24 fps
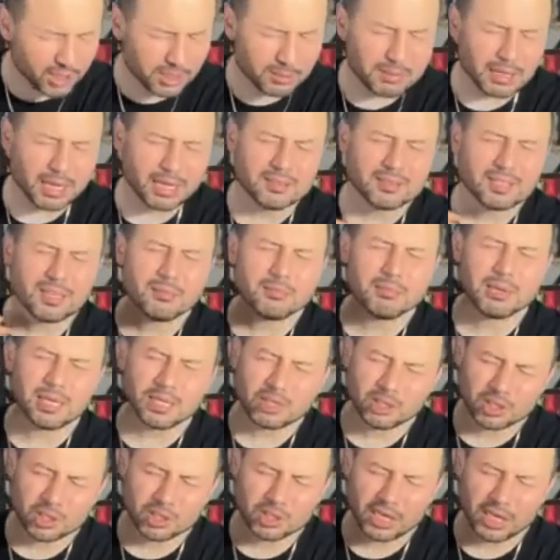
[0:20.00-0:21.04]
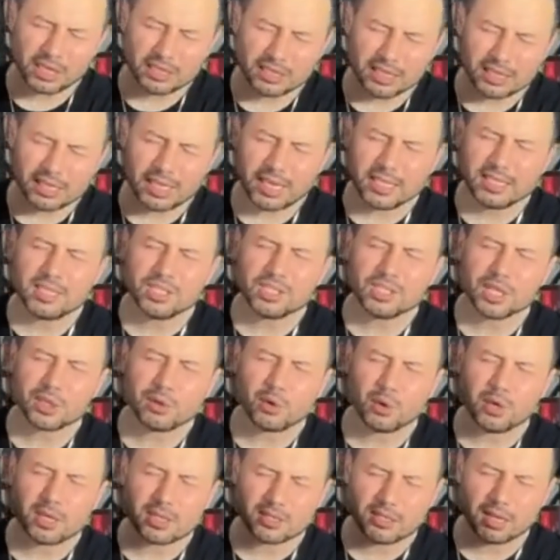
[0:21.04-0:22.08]
şimdi antrenmana çıkacaklar. Edin
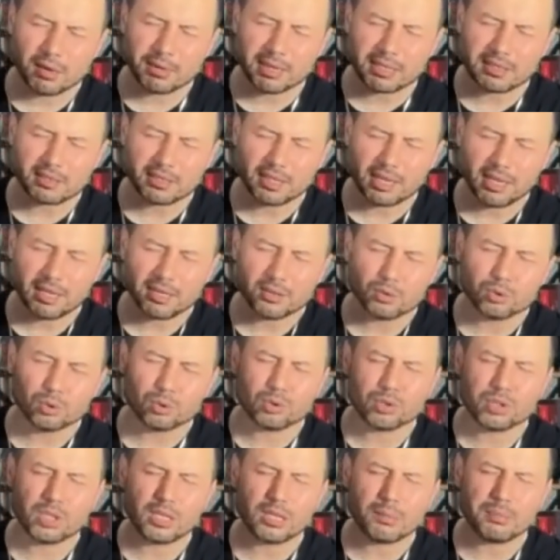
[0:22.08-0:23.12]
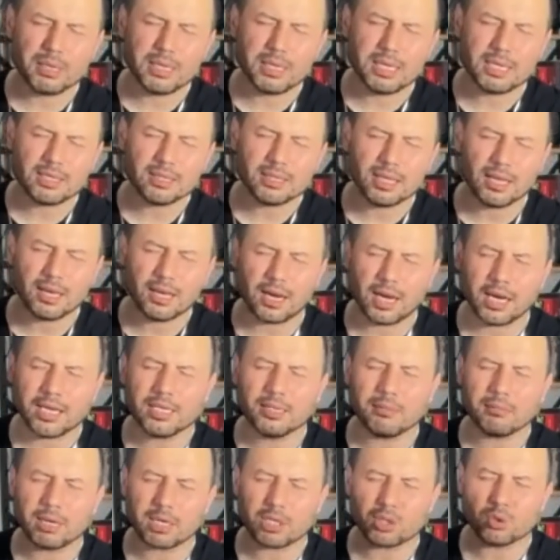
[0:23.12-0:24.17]
Dzeko ile Samatta Rusya'da birlikte
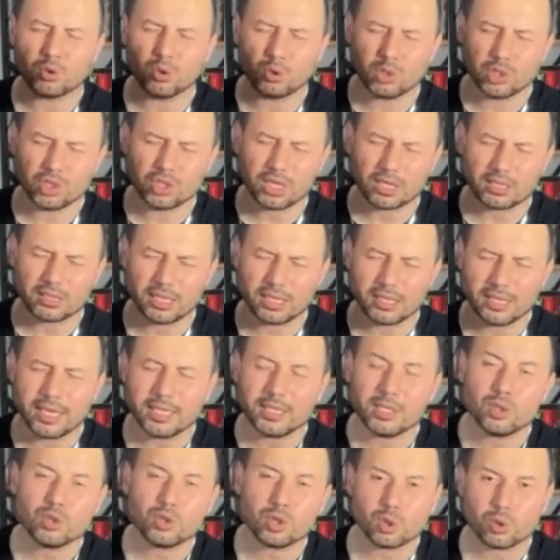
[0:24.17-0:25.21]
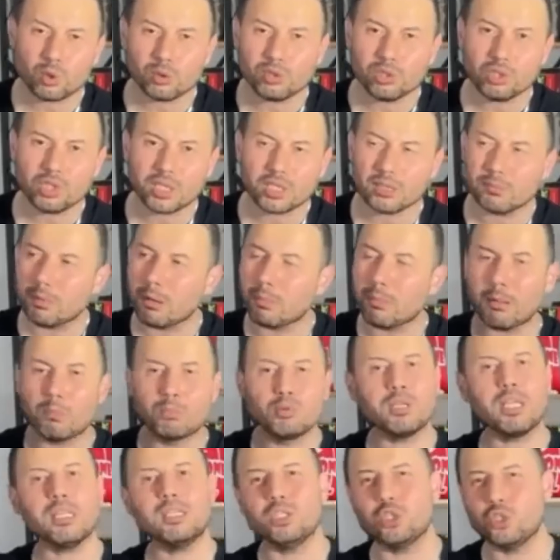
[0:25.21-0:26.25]
aynı maçta oynayacaklar. Edin Dzeko diyecek ki baba
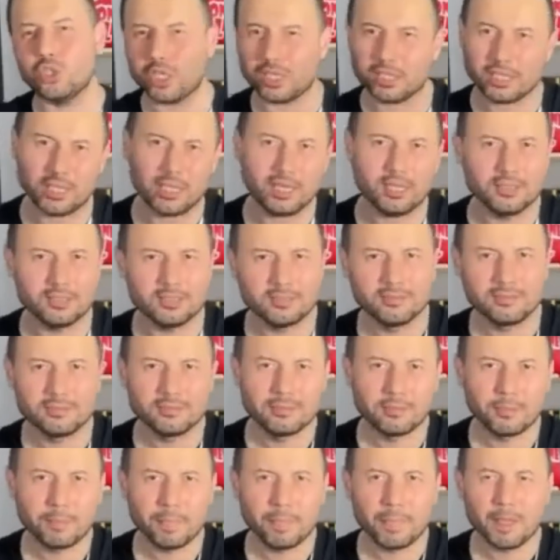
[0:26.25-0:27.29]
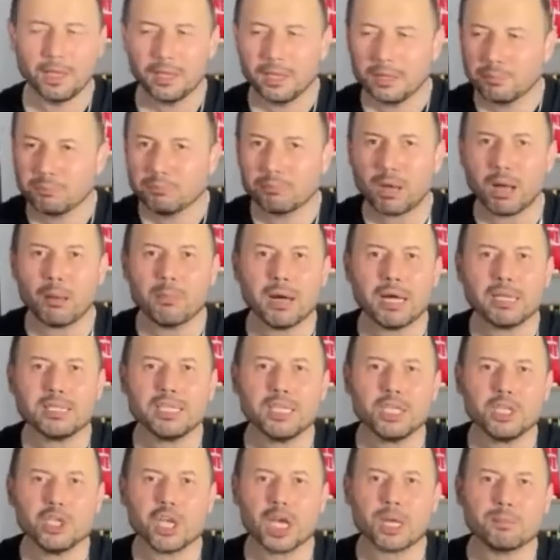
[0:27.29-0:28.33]
bu ne diyecek ya. Baba
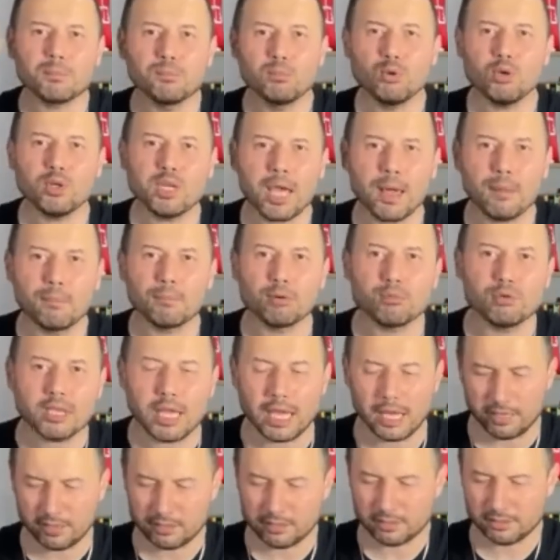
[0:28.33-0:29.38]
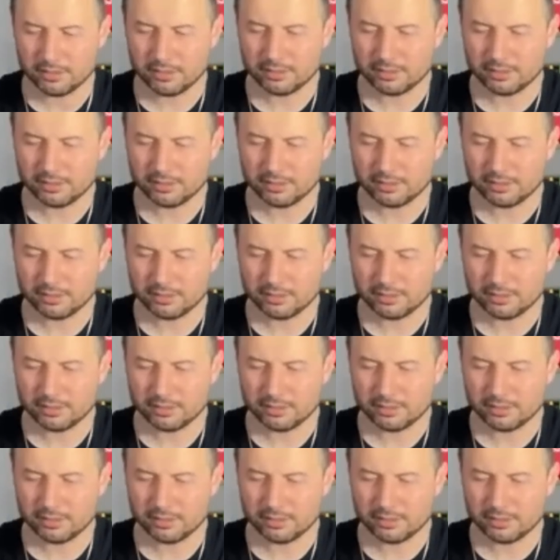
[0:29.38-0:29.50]
diyecek bu ne bu ne.